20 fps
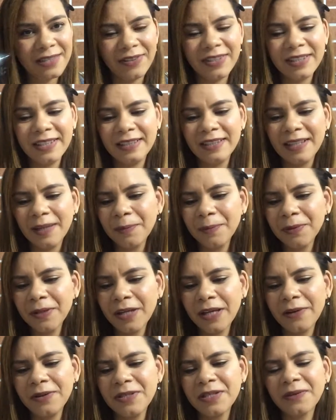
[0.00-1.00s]
vão entender
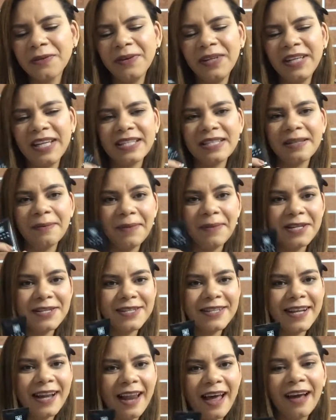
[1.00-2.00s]
porque que eu escolhi essa
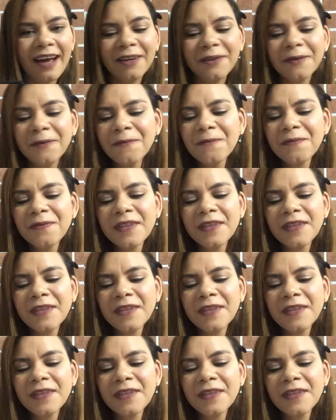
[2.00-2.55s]
bege claro.